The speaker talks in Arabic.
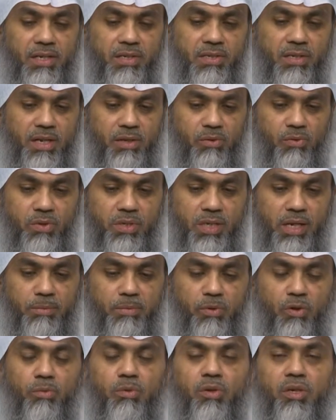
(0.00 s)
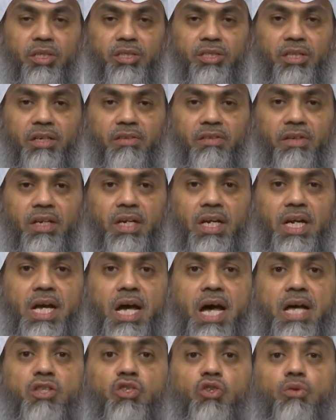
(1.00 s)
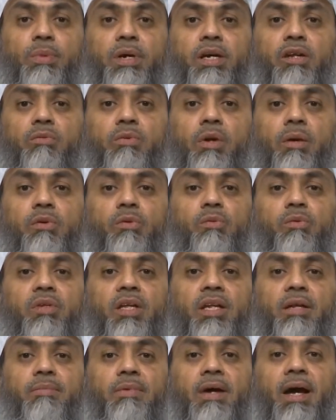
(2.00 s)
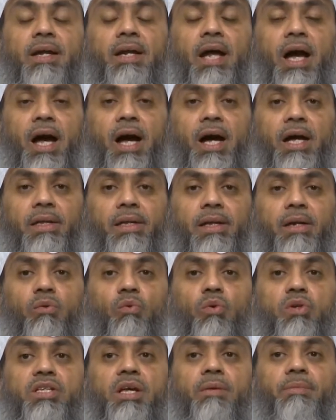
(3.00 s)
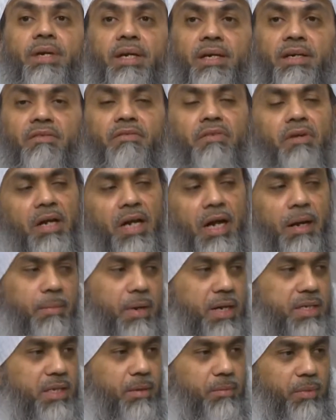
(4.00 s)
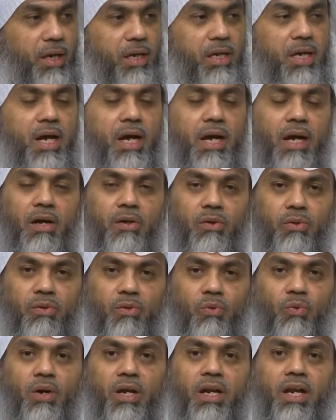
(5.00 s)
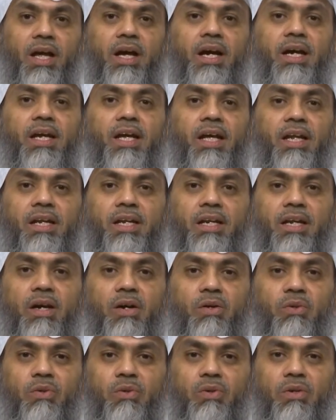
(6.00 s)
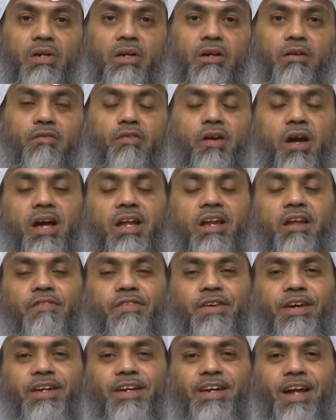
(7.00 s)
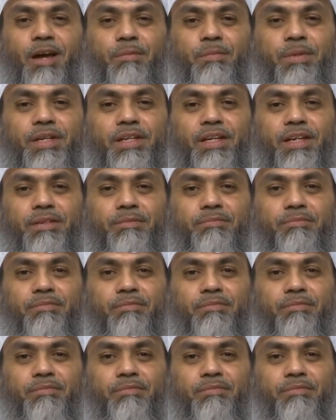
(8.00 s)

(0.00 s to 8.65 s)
الصلاة والسلام من عمره الشريف الزبير بن عبد المطلب كان حاضرا وسمع كما سمع الآخرون ولكنه فعل فعلا حميدا